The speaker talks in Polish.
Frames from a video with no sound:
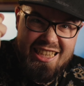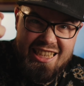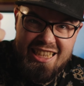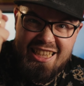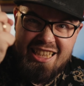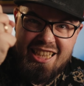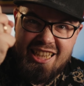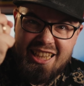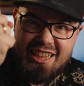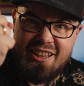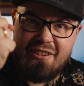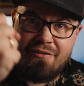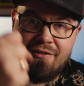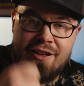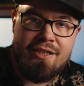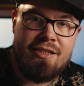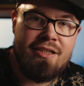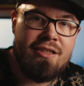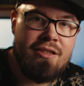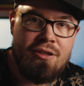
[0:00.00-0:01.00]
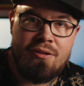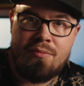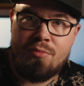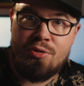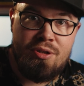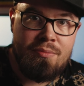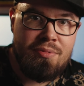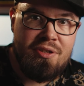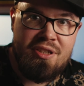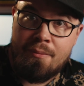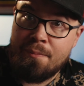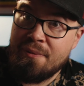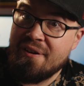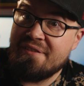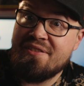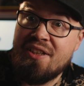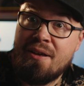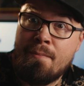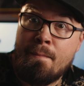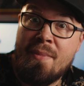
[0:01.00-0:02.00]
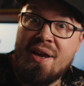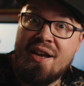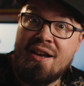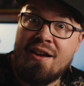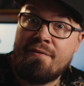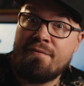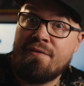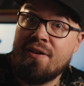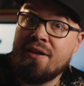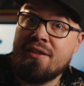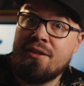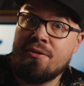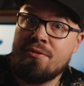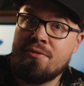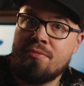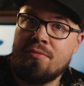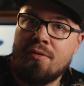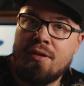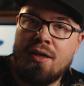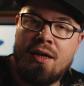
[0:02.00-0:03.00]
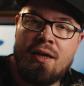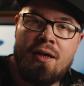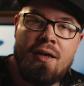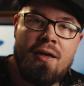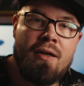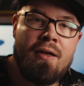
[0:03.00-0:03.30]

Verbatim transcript: Liczę na Was. To może być naprawdę mega fajna usługa.